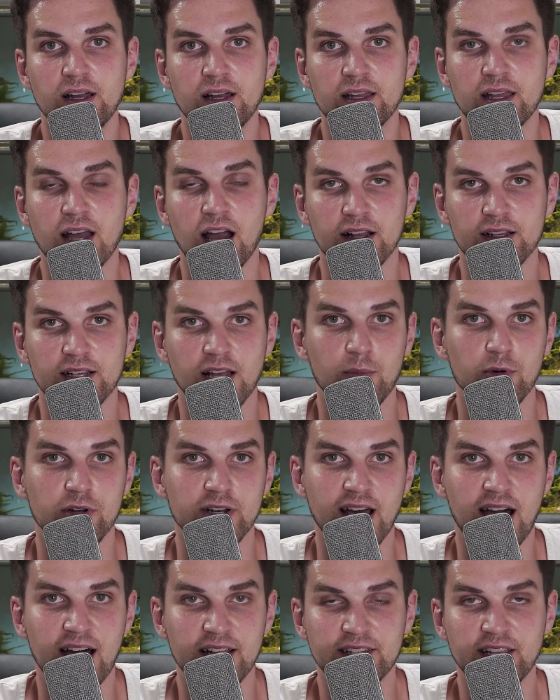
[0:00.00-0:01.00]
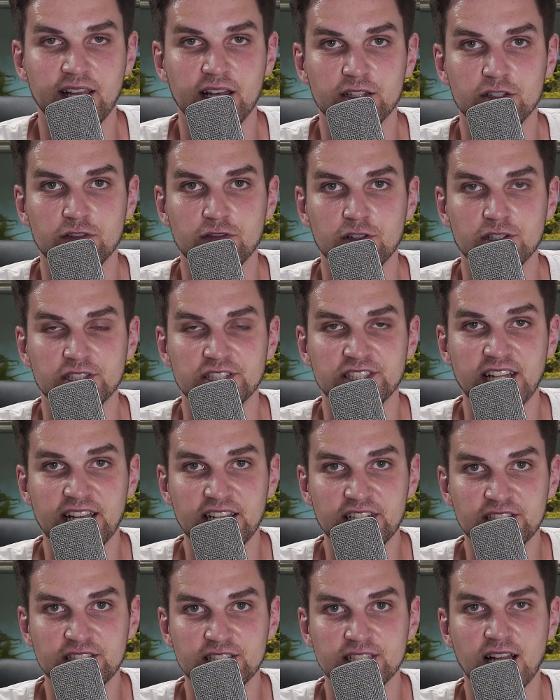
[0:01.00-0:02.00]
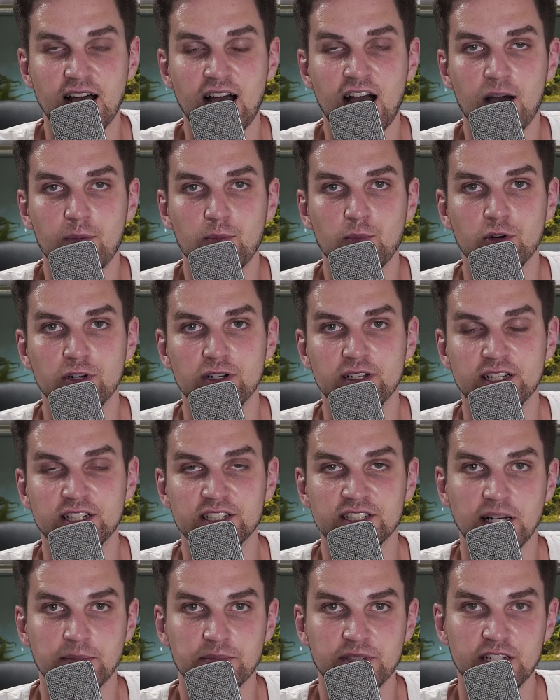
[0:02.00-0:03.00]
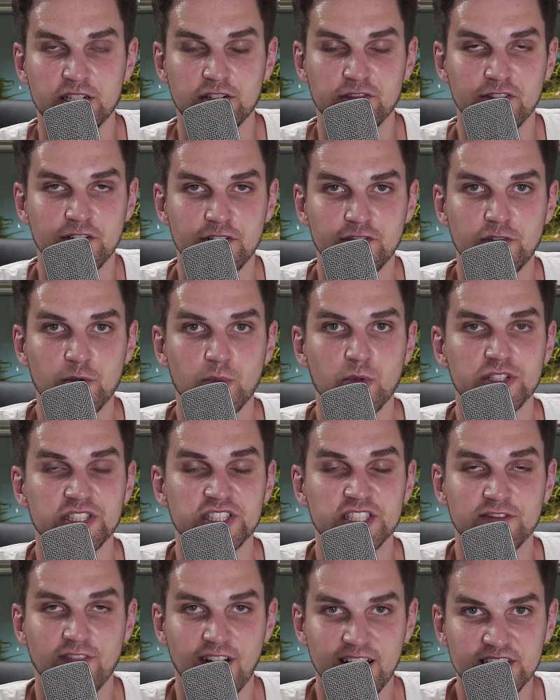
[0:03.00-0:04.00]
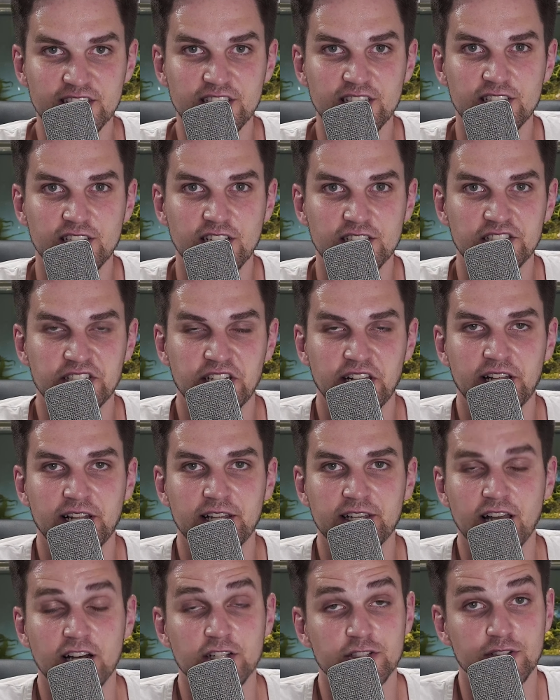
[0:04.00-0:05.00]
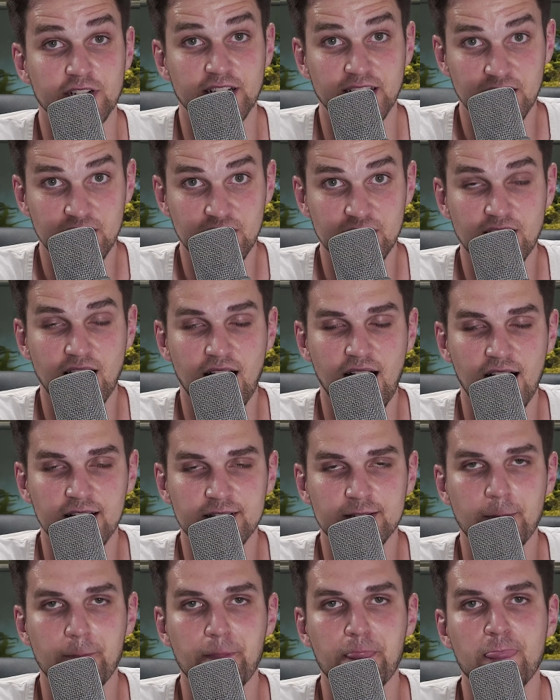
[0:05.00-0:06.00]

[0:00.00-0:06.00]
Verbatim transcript: ja, Carbonathärte von 16 haben und eine Gesamthärte von 25 tatsächlich, also richtig hart.